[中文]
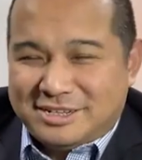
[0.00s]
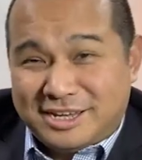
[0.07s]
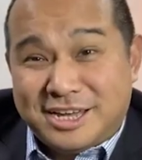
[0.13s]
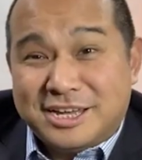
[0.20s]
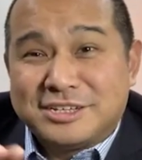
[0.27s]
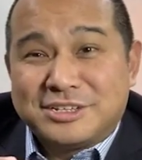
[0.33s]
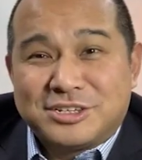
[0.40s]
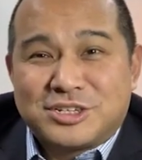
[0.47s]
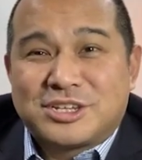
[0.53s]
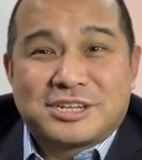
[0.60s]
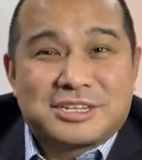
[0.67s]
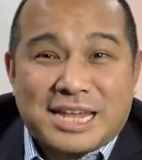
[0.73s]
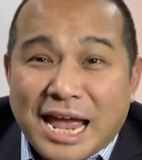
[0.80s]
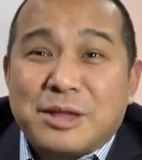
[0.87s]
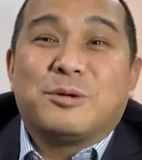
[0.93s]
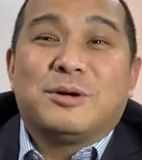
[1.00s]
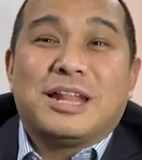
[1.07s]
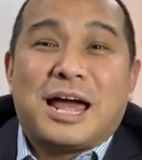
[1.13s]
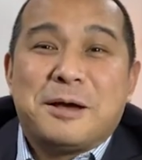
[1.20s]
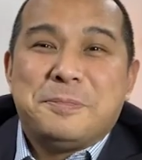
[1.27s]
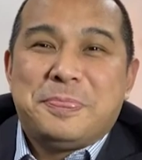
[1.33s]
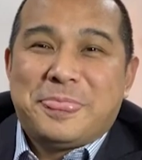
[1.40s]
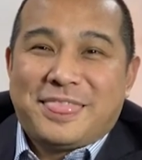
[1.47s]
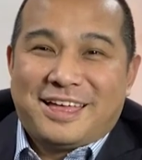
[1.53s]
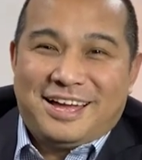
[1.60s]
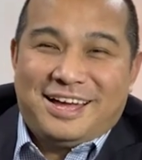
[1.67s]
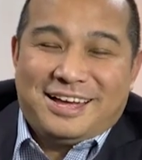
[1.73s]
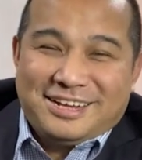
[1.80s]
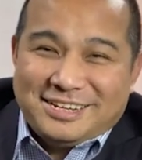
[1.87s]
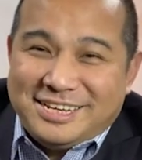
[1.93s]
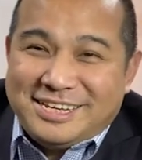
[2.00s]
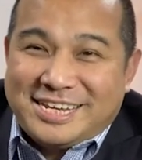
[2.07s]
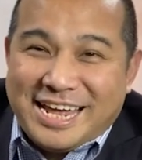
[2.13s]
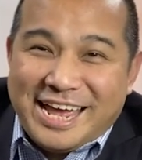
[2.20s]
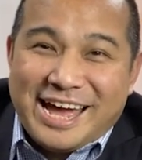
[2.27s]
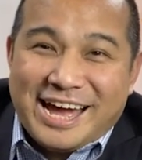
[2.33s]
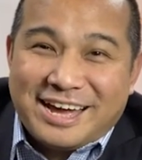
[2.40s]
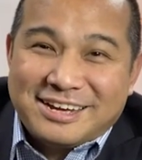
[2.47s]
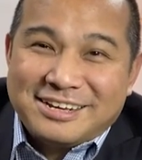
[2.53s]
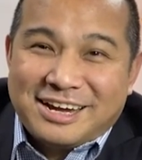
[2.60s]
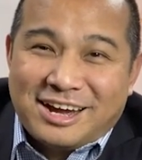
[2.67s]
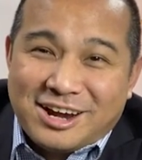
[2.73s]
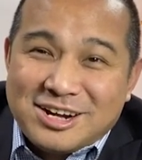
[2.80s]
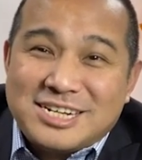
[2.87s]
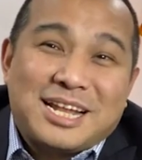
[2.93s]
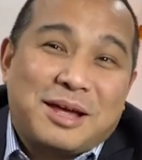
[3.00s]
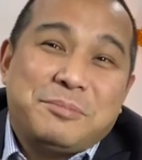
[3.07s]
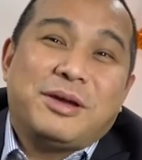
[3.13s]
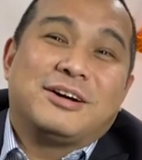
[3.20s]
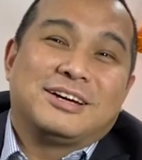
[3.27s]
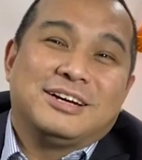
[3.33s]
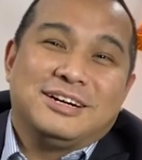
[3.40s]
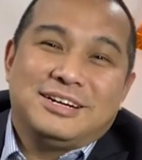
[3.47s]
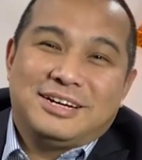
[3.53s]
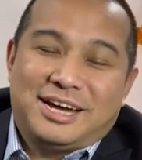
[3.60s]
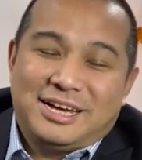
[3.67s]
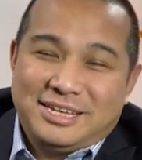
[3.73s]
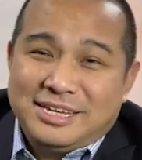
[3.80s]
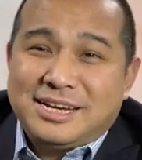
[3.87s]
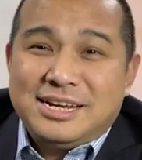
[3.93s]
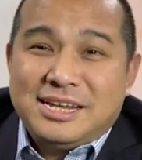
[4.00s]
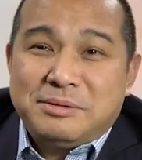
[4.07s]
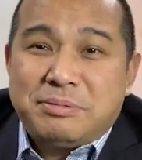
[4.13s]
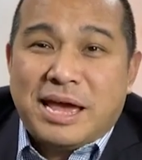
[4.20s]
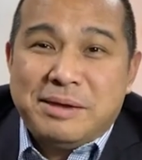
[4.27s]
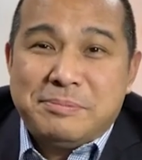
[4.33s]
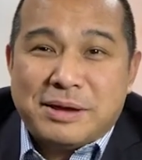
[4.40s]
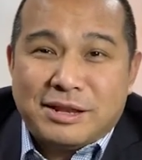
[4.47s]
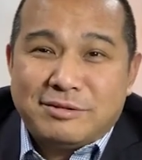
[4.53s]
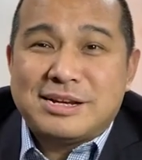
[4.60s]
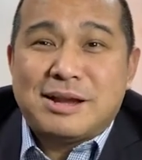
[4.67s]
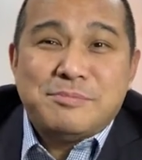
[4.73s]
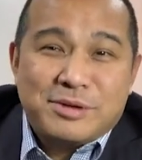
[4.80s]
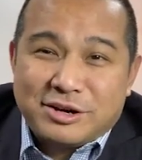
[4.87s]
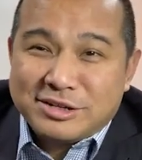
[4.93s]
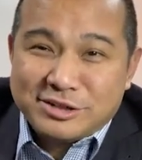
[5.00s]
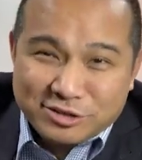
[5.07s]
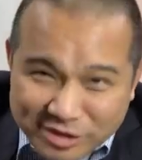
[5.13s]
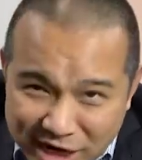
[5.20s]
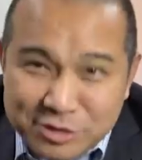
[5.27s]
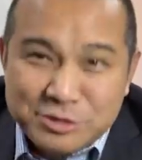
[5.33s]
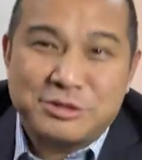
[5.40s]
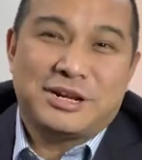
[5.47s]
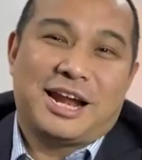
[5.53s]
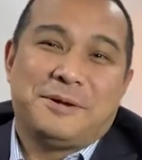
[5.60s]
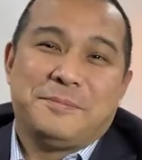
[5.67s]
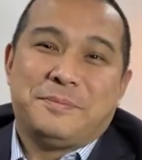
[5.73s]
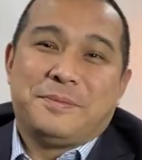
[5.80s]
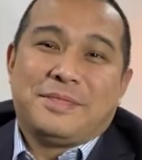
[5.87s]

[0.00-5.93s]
啊，这太多了啊，一天啊二十张表格啊，一个礼拜一百多张表格就上去了，